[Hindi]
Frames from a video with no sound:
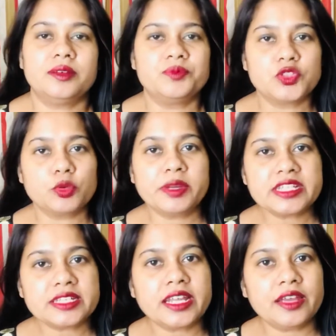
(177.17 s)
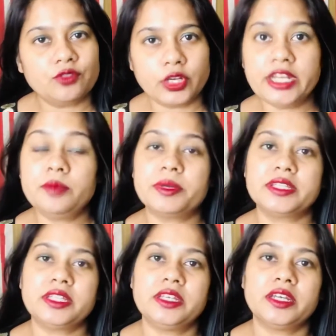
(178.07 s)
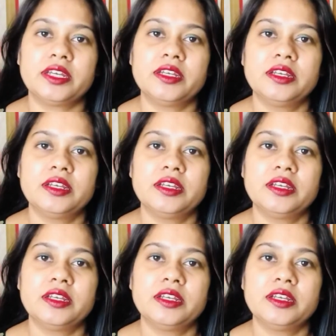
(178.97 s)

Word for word: जो मेडिसिन है वो लेनी पड़ती है